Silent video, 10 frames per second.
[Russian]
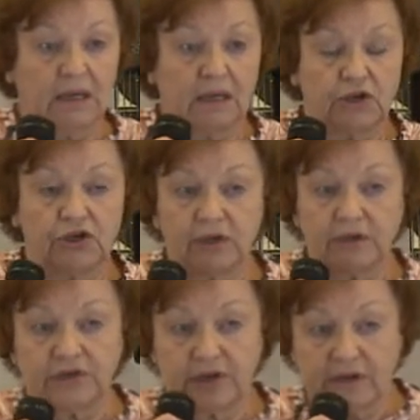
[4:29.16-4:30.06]
И
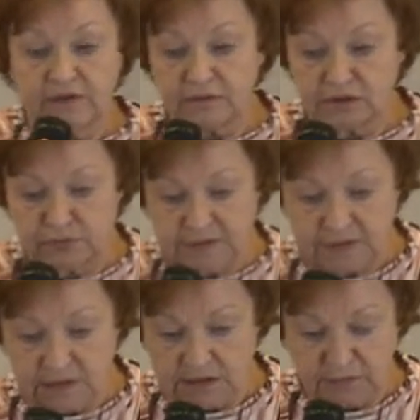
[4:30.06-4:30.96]
я
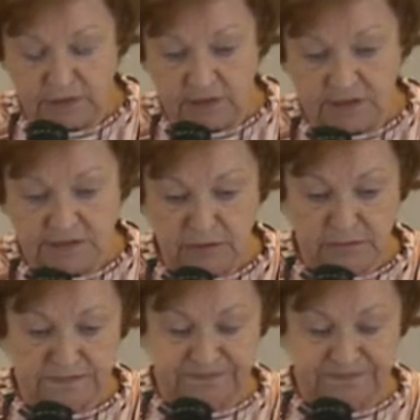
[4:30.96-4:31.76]
написала на болгарском